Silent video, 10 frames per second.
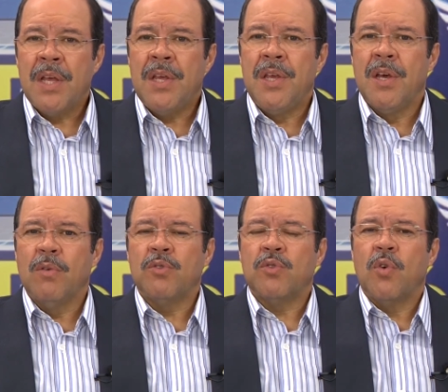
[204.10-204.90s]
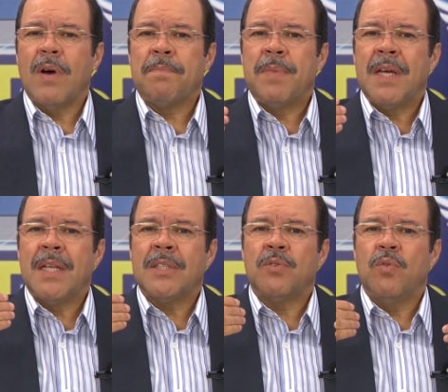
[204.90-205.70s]
e eu sou
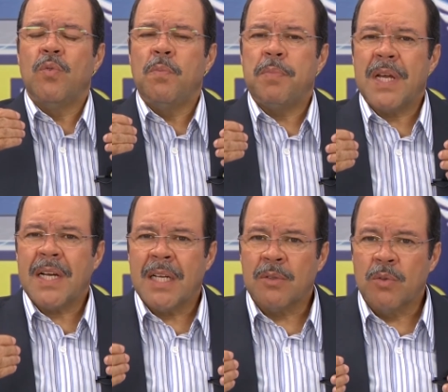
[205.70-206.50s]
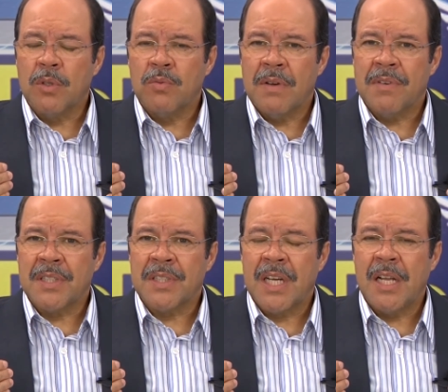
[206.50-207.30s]
apenas um pregador do
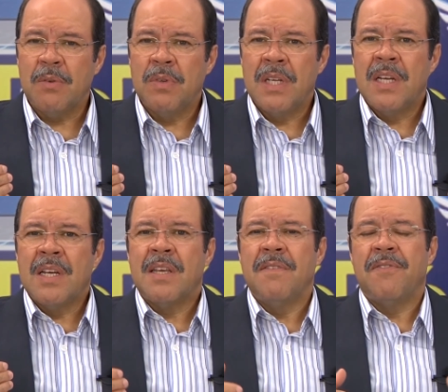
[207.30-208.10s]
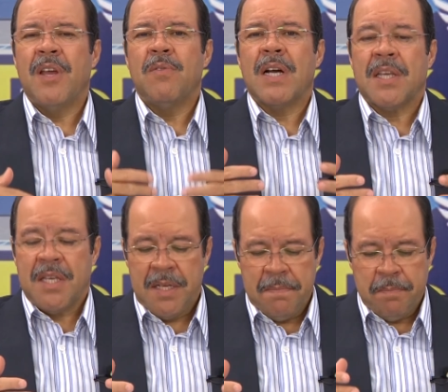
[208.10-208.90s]
Evangelho que venho
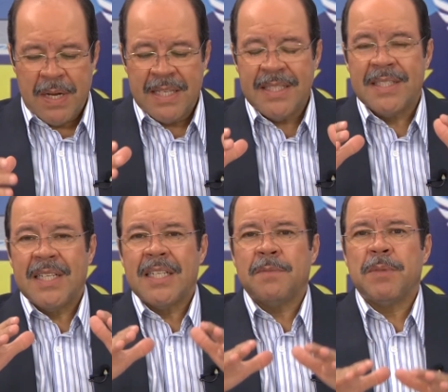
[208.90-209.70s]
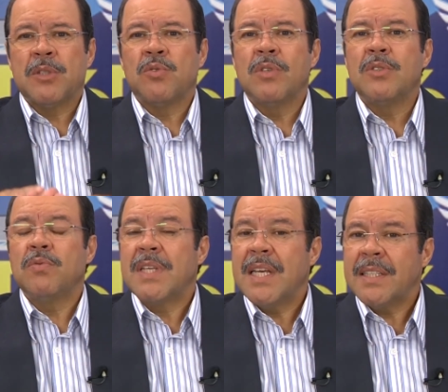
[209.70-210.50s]
aqui para dizer às pessoas o
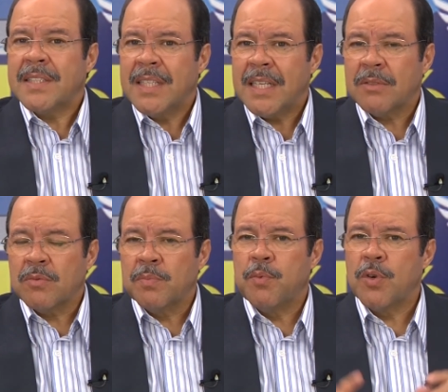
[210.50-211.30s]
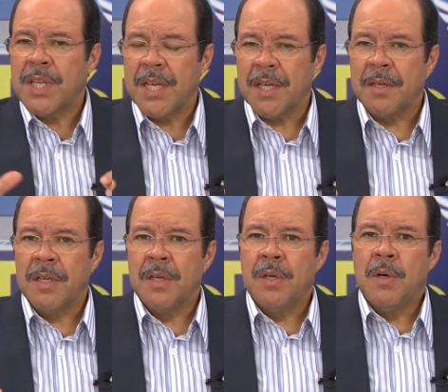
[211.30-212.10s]
que é certo. Por quê?
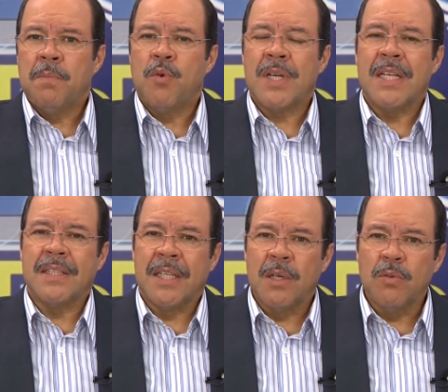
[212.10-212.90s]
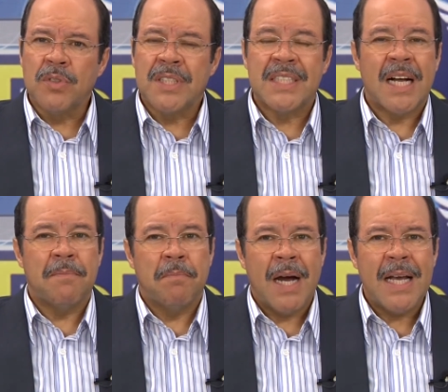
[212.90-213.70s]
Porque Deus
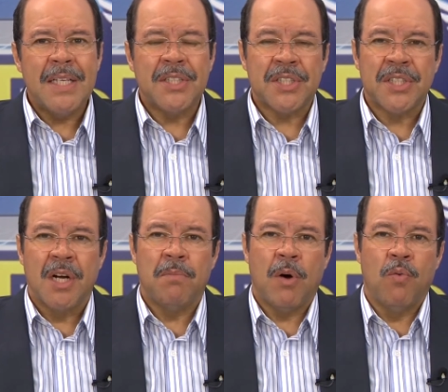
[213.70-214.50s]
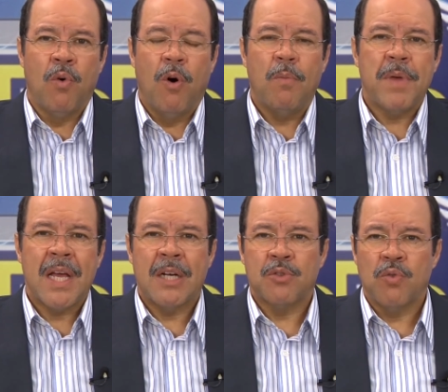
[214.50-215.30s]
jamais chama um homem
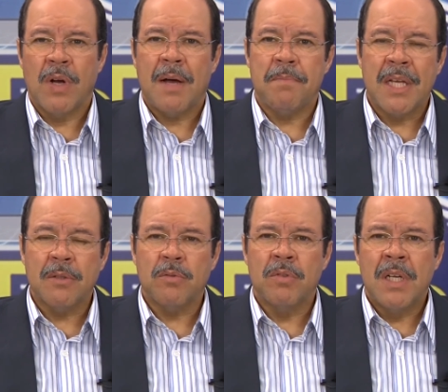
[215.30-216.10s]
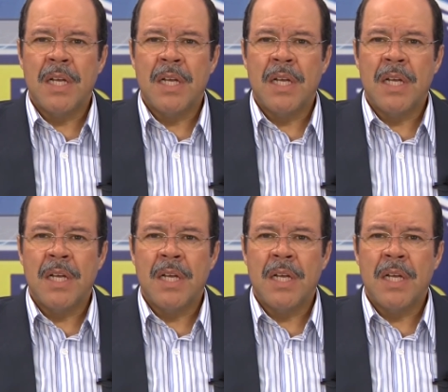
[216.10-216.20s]
a julgamento